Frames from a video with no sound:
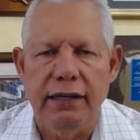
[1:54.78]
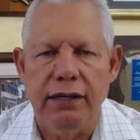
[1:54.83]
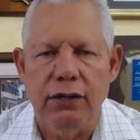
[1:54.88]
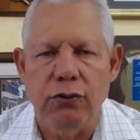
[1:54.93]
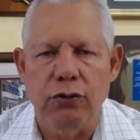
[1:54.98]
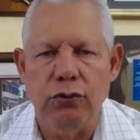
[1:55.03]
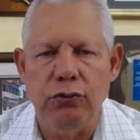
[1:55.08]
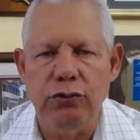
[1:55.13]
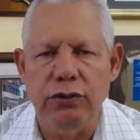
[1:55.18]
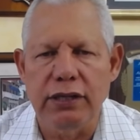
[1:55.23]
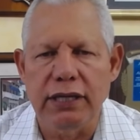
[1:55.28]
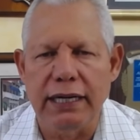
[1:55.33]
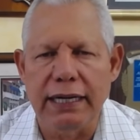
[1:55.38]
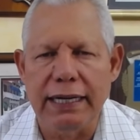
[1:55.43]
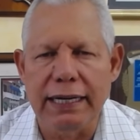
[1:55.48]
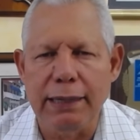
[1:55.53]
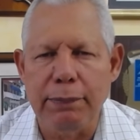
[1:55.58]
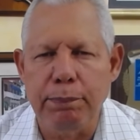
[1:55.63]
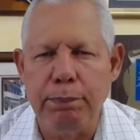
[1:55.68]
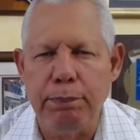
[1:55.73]
contra
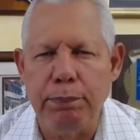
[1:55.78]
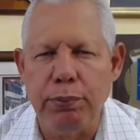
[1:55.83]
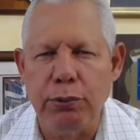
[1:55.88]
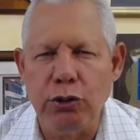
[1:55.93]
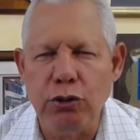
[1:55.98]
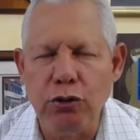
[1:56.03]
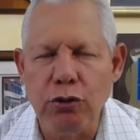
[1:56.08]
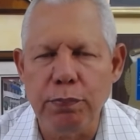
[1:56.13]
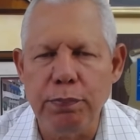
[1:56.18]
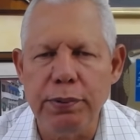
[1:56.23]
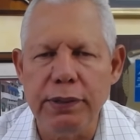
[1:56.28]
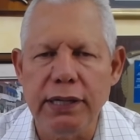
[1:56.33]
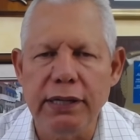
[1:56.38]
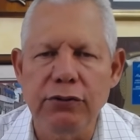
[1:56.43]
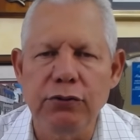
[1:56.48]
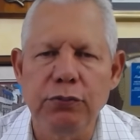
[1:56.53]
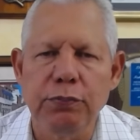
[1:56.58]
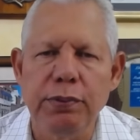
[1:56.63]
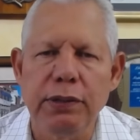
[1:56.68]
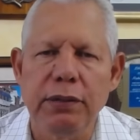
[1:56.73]
la propia
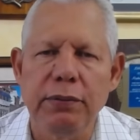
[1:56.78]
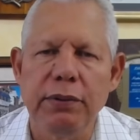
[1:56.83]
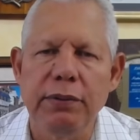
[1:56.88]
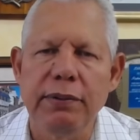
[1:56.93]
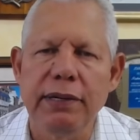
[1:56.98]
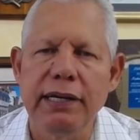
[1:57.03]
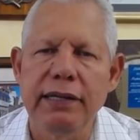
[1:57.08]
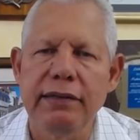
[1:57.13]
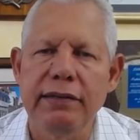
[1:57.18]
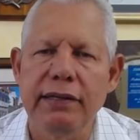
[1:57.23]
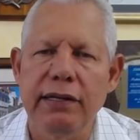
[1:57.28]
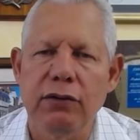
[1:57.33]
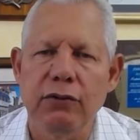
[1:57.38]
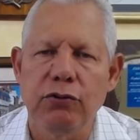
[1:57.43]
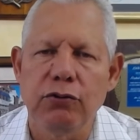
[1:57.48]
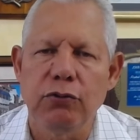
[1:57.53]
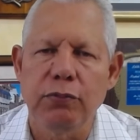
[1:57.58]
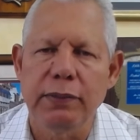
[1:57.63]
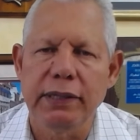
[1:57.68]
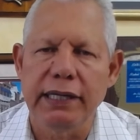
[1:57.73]
supervivencia de
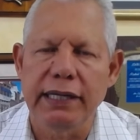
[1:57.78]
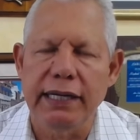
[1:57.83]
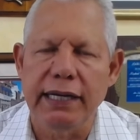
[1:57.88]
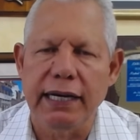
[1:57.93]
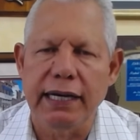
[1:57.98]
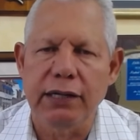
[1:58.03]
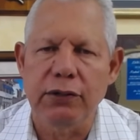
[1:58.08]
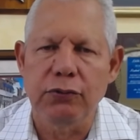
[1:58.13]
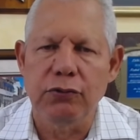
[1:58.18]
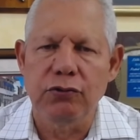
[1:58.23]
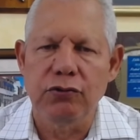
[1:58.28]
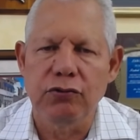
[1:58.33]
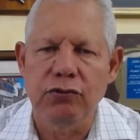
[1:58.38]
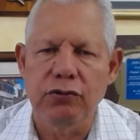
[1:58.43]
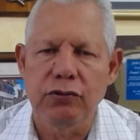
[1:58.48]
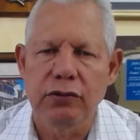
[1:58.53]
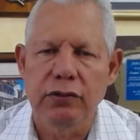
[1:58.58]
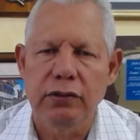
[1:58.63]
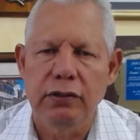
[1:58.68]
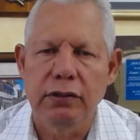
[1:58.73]
los dominicanos.
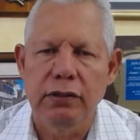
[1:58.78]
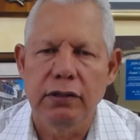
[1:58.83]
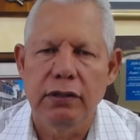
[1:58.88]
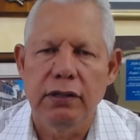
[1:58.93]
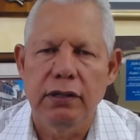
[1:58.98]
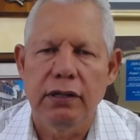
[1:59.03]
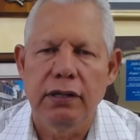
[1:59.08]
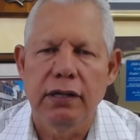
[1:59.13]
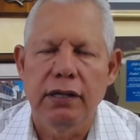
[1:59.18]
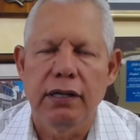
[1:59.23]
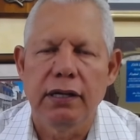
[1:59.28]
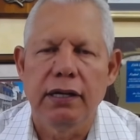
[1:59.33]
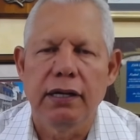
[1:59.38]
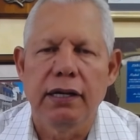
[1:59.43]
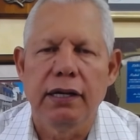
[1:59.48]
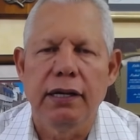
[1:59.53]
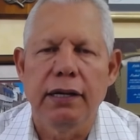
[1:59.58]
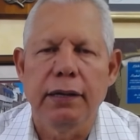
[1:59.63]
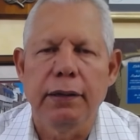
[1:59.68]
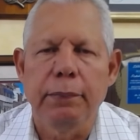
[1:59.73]

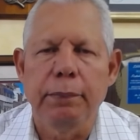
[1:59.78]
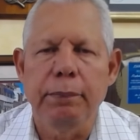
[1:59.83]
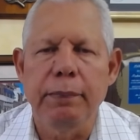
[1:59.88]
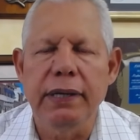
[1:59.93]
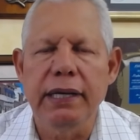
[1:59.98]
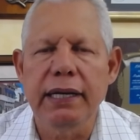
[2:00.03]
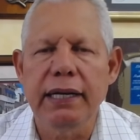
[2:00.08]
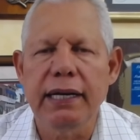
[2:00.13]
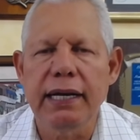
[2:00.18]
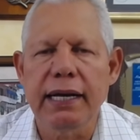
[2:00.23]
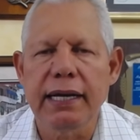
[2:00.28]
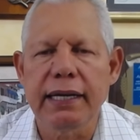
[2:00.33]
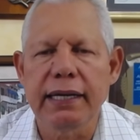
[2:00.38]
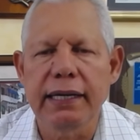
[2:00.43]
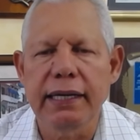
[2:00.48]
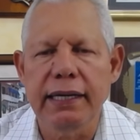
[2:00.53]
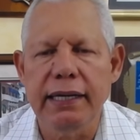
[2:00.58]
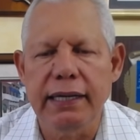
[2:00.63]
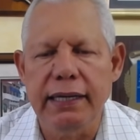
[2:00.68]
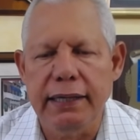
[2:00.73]
Miren
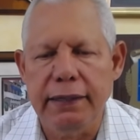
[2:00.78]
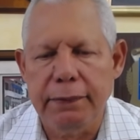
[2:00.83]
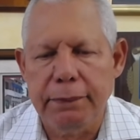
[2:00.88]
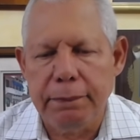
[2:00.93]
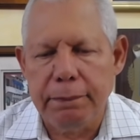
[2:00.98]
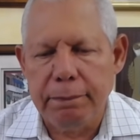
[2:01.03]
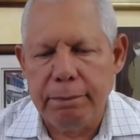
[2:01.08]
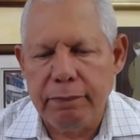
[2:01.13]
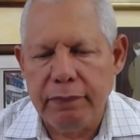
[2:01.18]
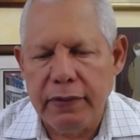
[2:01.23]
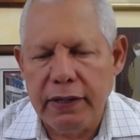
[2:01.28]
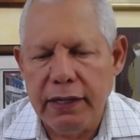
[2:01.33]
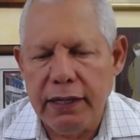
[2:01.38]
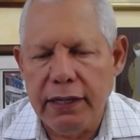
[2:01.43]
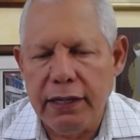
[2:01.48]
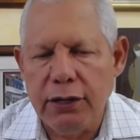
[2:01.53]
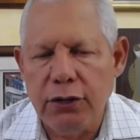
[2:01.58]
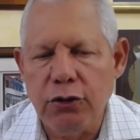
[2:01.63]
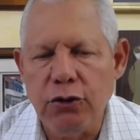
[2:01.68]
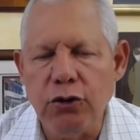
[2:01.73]
aquí
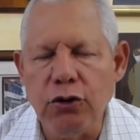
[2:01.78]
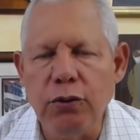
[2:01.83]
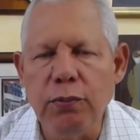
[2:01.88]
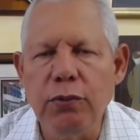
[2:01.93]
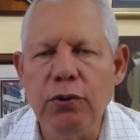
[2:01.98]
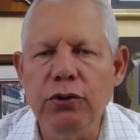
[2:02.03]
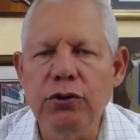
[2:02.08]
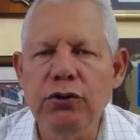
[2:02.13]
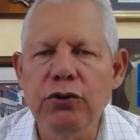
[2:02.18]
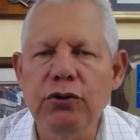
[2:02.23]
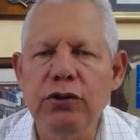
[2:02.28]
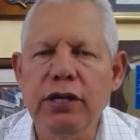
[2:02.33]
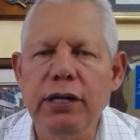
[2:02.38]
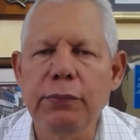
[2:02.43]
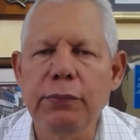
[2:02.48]
cómo yo te